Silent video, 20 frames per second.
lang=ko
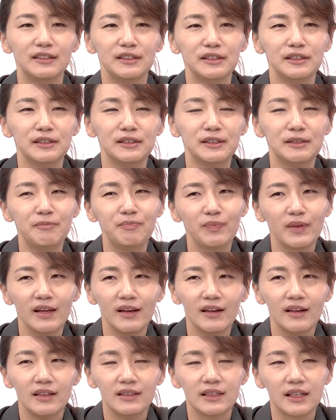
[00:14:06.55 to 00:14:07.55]
이
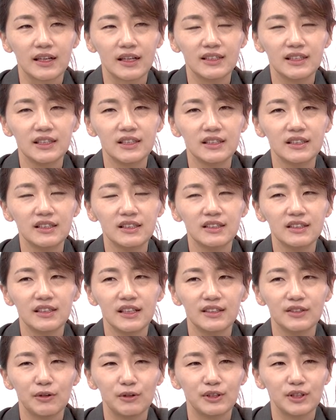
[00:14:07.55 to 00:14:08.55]
제가
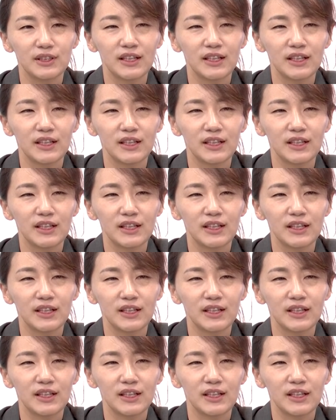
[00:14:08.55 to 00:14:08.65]
시에서 이제